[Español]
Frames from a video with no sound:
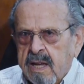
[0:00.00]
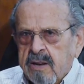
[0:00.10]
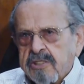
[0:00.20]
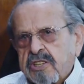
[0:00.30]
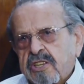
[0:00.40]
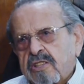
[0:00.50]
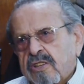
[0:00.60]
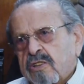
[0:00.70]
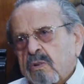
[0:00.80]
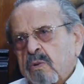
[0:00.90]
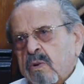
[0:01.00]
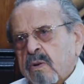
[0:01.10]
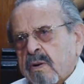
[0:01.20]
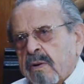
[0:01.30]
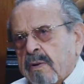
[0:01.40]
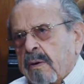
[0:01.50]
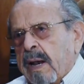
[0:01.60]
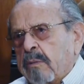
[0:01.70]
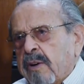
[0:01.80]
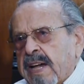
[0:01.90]
No se siente seguro con
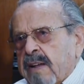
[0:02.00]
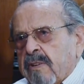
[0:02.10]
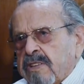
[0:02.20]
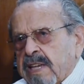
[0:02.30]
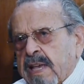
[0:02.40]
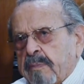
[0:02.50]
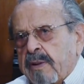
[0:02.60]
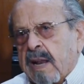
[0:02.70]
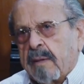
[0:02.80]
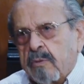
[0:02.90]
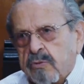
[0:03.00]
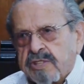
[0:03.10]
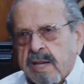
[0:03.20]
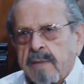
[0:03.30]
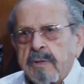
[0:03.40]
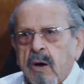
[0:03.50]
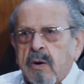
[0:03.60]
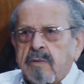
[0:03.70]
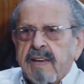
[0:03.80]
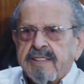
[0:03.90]
la mujer cuando se quiere poner la blusa o
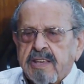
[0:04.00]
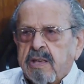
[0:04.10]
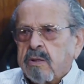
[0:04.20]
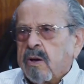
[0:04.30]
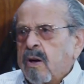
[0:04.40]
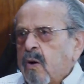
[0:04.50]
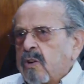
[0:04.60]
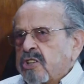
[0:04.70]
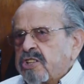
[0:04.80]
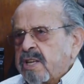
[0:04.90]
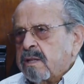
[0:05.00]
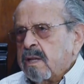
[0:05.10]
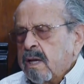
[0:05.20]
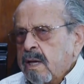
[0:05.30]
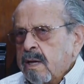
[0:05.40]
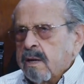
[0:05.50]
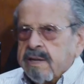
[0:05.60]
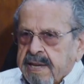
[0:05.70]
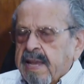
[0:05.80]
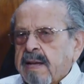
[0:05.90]
el vestido o el jean.
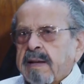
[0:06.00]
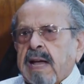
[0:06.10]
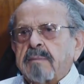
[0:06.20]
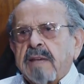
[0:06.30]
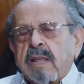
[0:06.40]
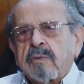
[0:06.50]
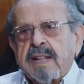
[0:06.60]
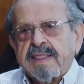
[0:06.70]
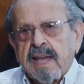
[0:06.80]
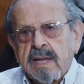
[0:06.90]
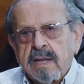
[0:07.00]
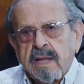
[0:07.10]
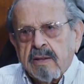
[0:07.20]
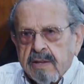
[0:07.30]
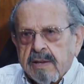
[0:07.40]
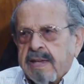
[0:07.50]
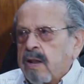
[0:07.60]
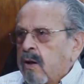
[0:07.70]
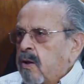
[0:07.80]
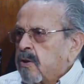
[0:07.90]
Quiere, cambia de vuelta,
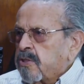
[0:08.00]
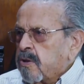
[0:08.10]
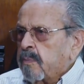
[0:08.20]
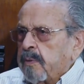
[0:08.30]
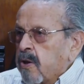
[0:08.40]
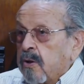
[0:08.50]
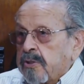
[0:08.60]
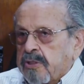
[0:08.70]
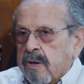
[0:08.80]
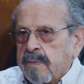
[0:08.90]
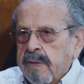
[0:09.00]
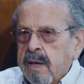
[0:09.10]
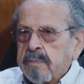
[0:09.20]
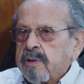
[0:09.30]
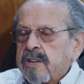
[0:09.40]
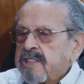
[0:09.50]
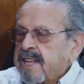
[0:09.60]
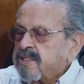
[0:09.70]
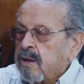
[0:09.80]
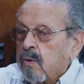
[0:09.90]
quiere el otro, pone otro, porque no
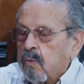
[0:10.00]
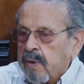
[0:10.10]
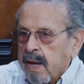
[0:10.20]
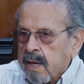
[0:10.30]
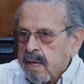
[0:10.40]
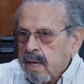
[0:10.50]
está segura,